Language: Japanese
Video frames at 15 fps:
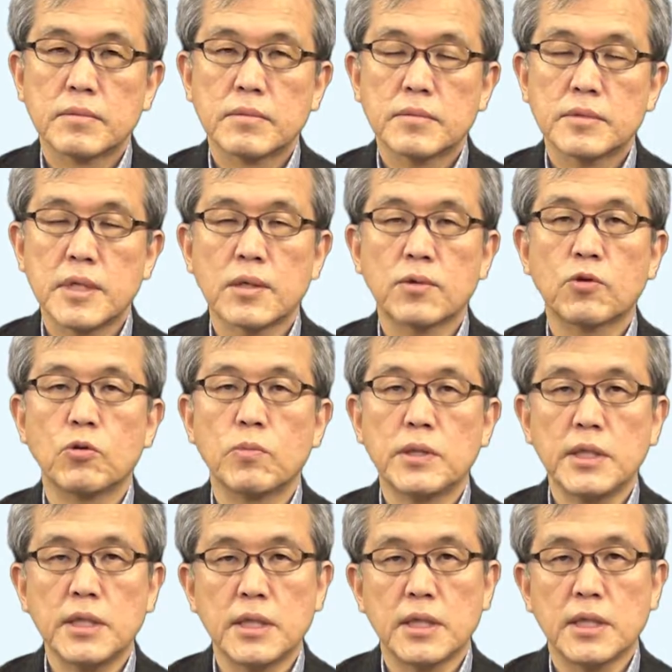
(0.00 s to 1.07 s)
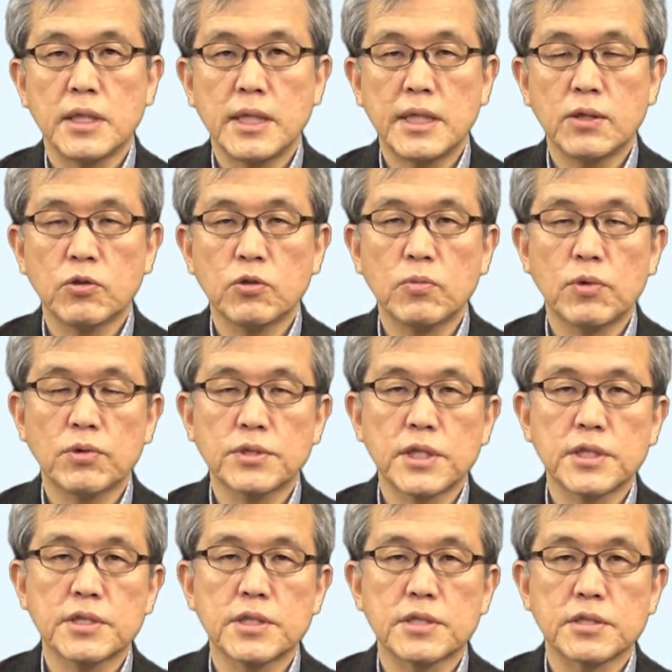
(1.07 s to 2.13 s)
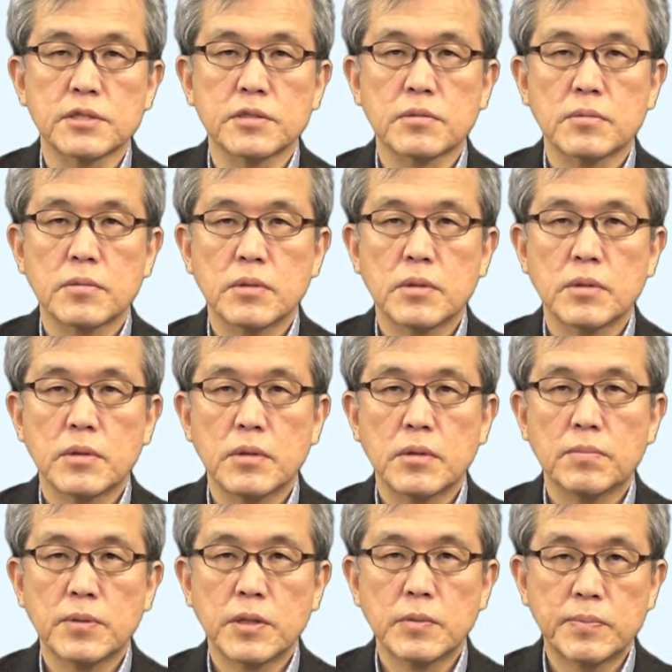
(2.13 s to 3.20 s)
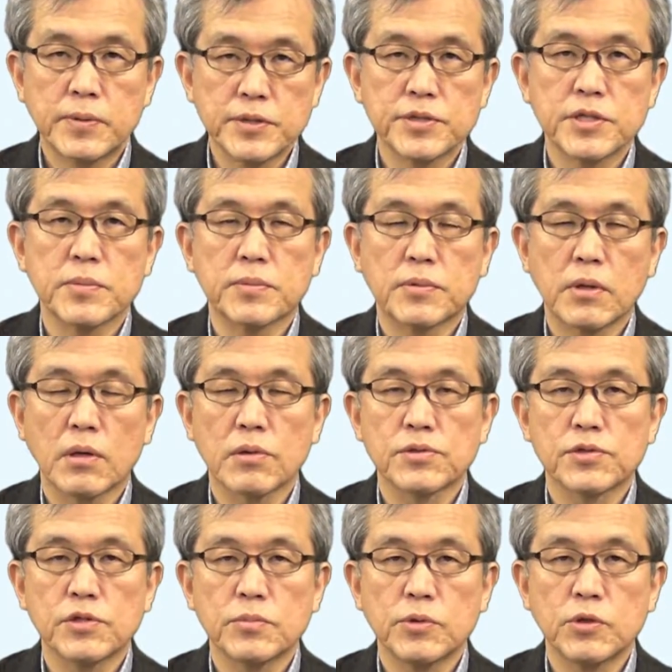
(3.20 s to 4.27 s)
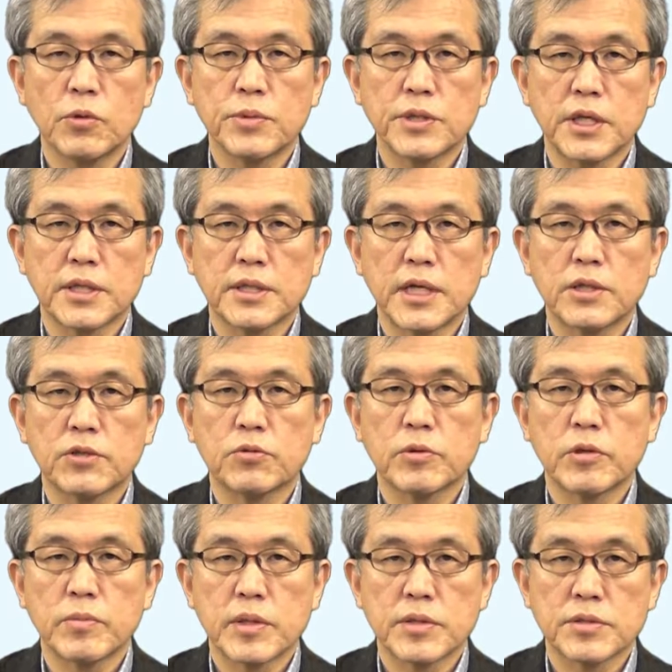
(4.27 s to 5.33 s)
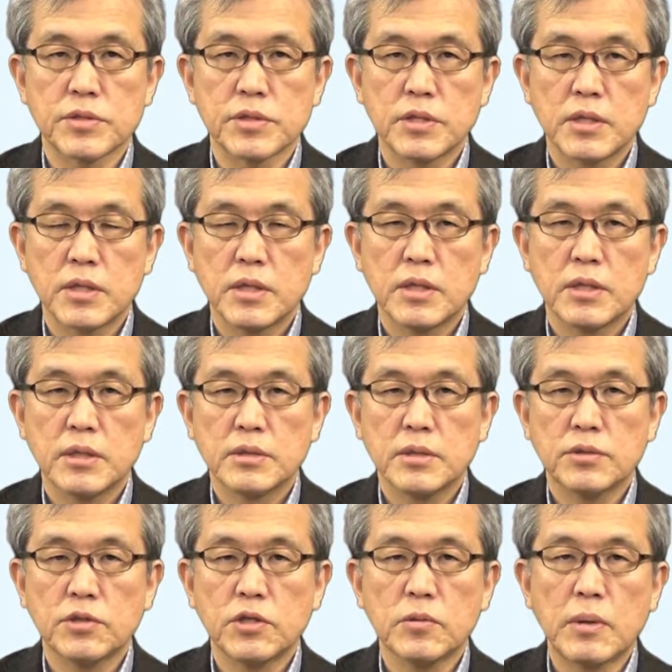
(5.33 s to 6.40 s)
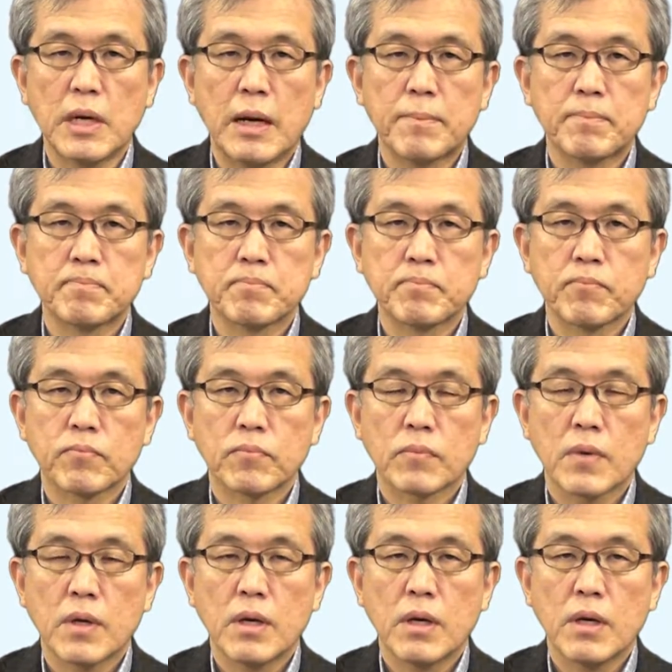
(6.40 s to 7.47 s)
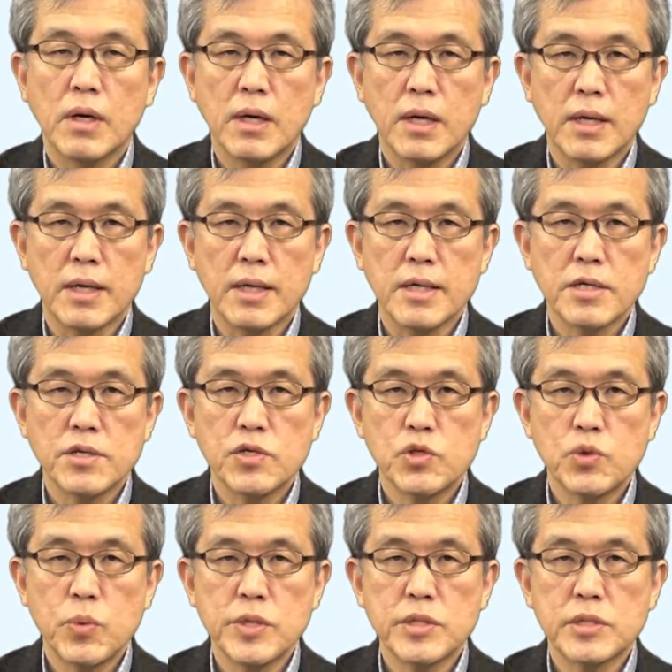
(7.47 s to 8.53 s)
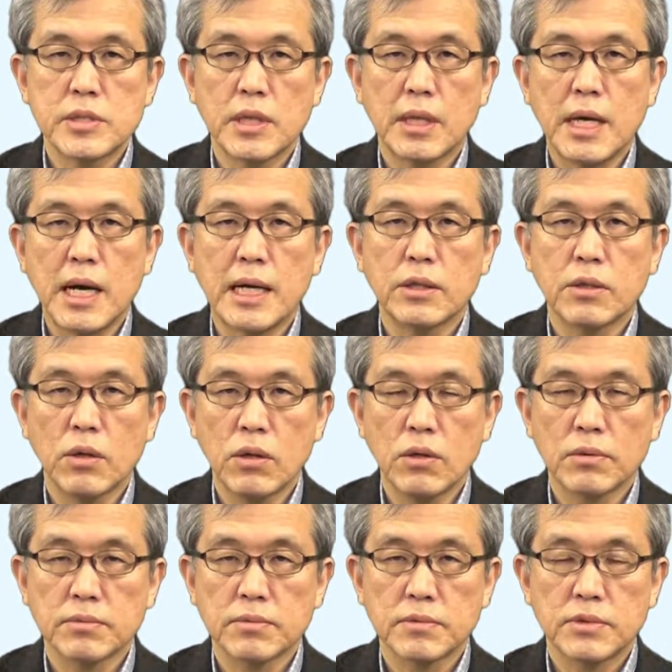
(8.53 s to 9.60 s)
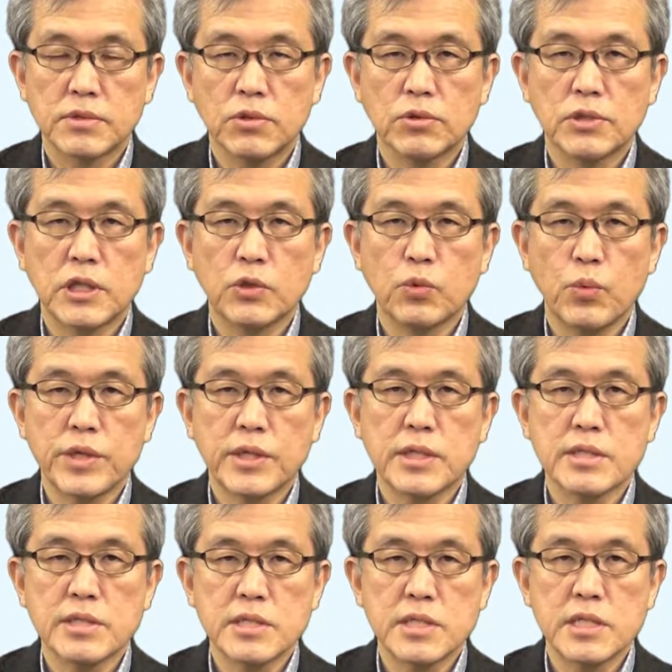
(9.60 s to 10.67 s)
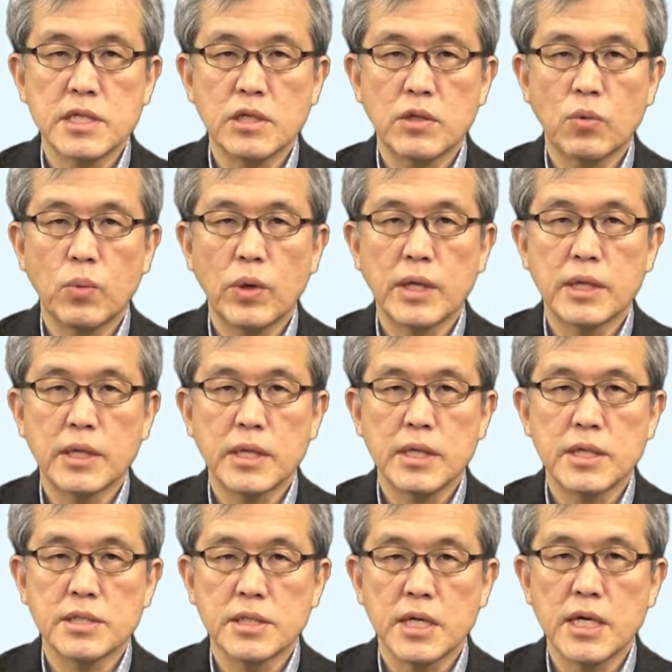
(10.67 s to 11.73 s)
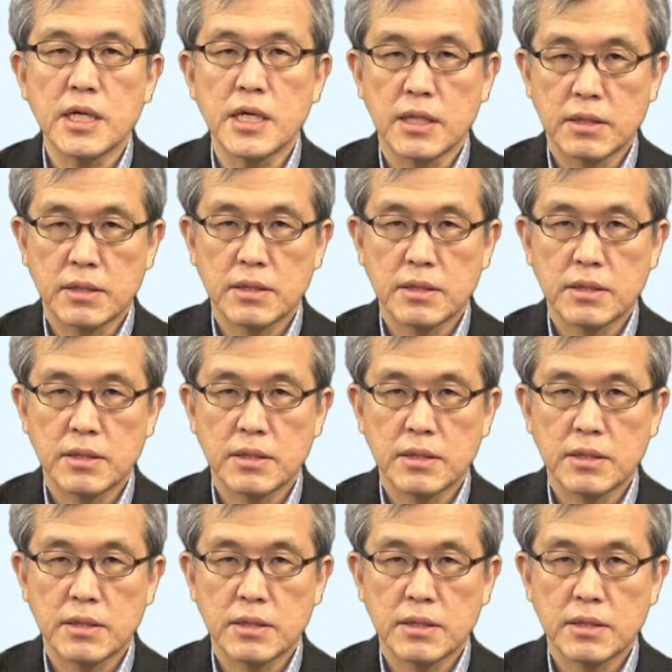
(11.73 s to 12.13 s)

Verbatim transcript: 参考までに英語の目的説 purposive clause というものを見ていきたいと思います。例えば A. Switch the light on so that we can see what is in it